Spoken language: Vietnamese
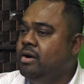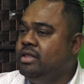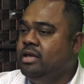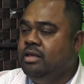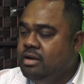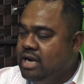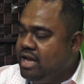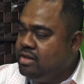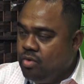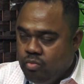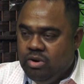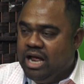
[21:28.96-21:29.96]
lôi thì những này
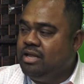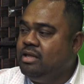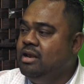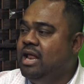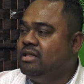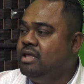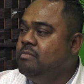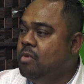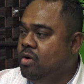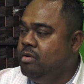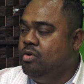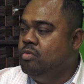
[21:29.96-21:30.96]
đúng là chính là thiên
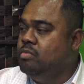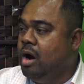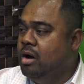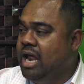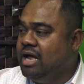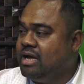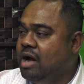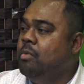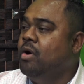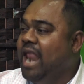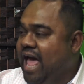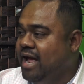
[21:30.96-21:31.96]
bôi dũng gọi là cao
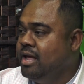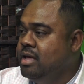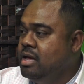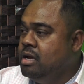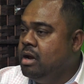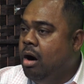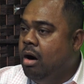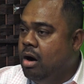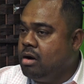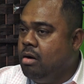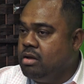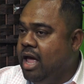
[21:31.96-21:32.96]
bồi làng
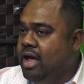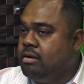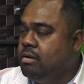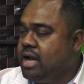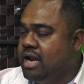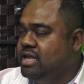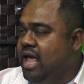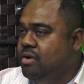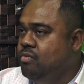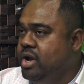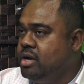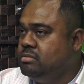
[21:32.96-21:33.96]
họ có thể có cách giải
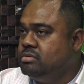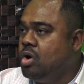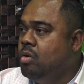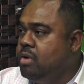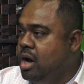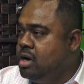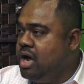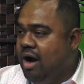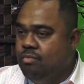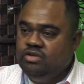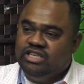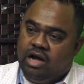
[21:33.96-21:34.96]
quyết tốt hơn
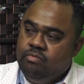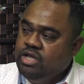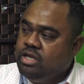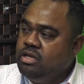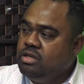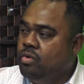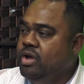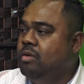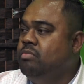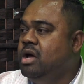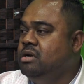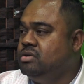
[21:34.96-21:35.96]
ổng 69 tuổi
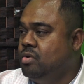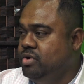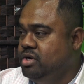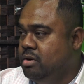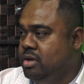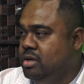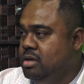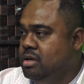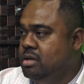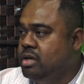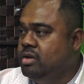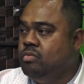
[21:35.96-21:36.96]
ổng lớn tuổi rồi
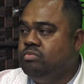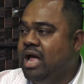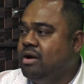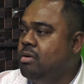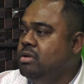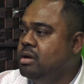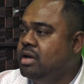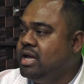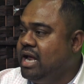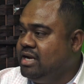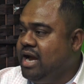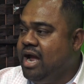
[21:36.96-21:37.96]
thì chúng ta có những cái
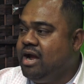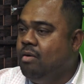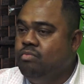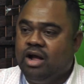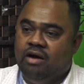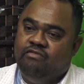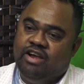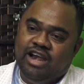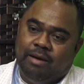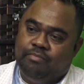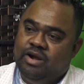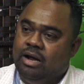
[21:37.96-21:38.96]
cách khác không cần phải
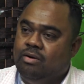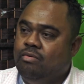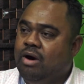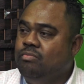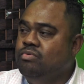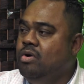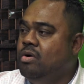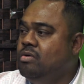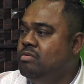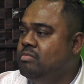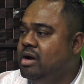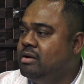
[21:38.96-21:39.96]
đập đầu ổng
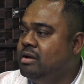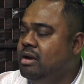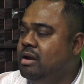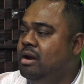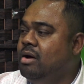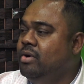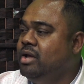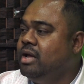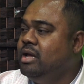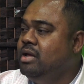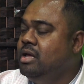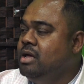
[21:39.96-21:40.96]
vô mà cái là lôi
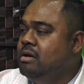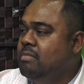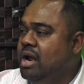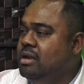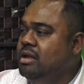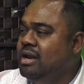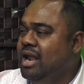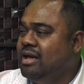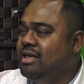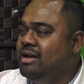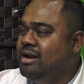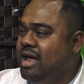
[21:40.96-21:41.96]
cái mà nhất là
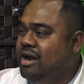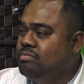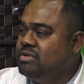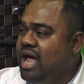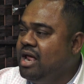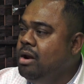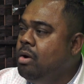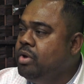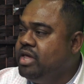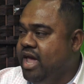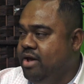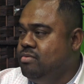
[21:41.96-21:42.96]
cái vấn đề động tác
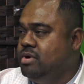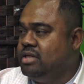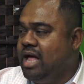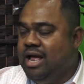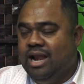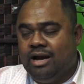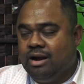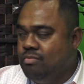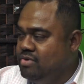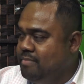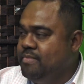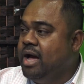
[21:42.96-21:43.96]
lôi kéo người ta là
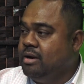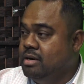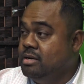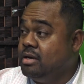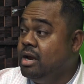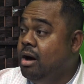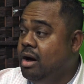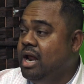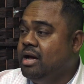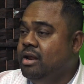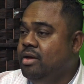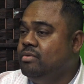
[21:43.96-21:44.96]
không chấp nhận được cái đó
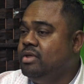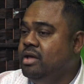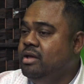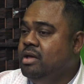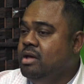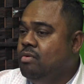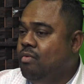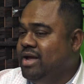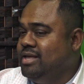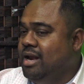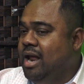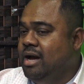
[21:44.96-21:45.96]
là cái điều thì
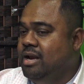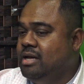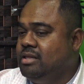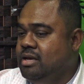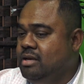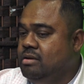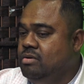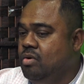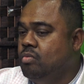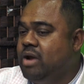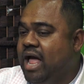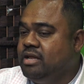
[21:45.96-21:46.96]
quay trở lại đó thì
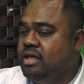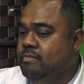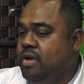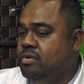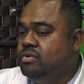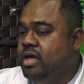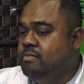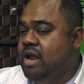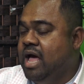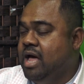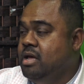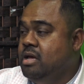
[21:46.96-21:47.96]
Dũng đang tìm hiểu thêm
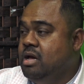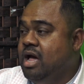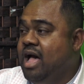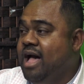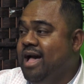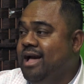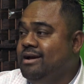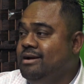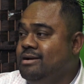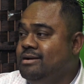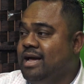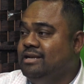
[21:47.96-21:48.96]
là à,
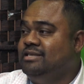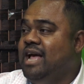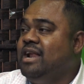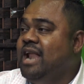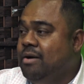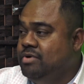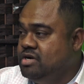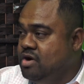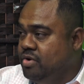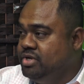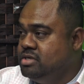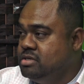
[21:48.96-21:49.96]
cảnh sát nào được
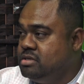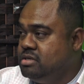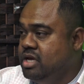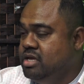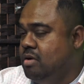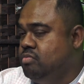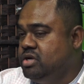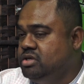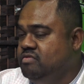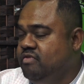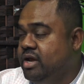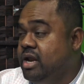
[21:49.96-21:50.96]
gọi trước thì trong cái
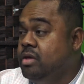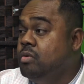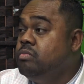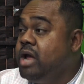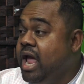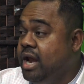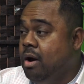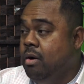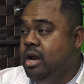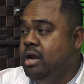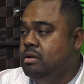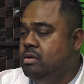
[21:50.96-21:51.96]
sự việc này Dũng nghe
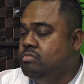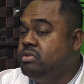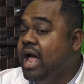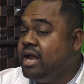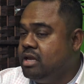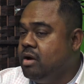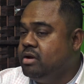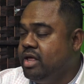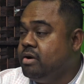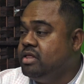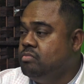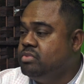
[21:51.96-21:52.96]
nói Dũng đang theo,
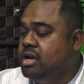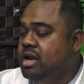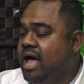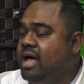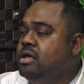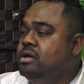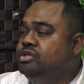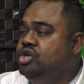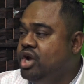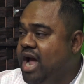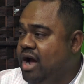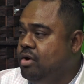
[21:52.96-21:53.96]
theo cái thông tin là
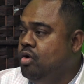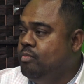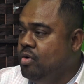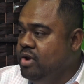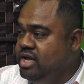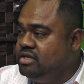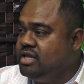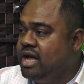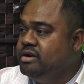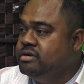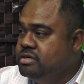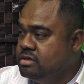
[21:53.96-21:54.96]
Chicago Police đã
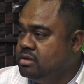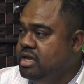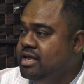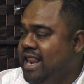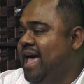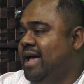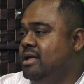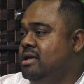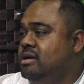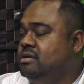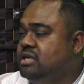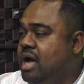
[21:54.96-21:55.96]
được liên lạc
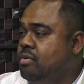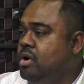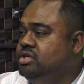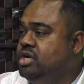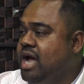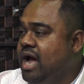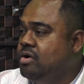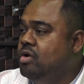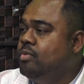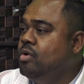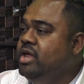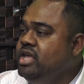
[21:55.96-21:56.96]
sau đó Chicago
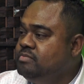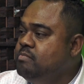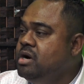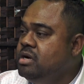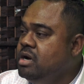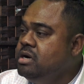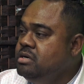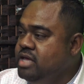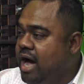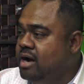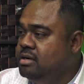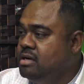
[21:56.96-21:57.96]
Police mới hướng
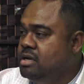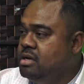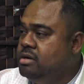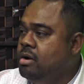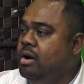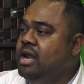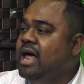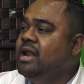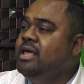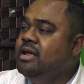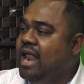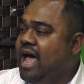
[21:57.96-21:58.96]
dẫn nói là
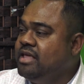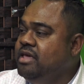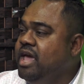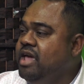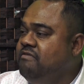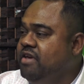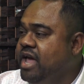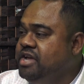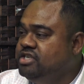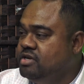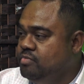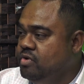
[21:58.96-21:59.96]
liên lạc với
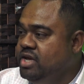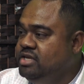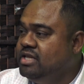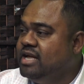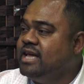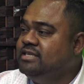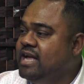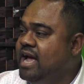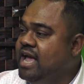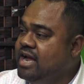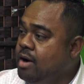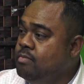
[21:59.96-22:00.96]
Aviation Police là cảnh
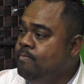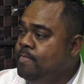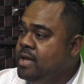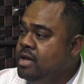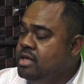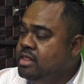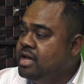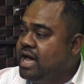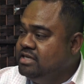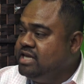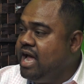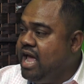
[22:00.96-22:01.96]
sát hàng không thì
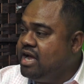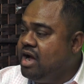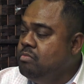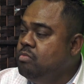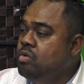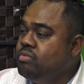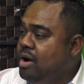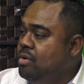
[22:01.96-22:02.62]
cảnh sát hàng không lúc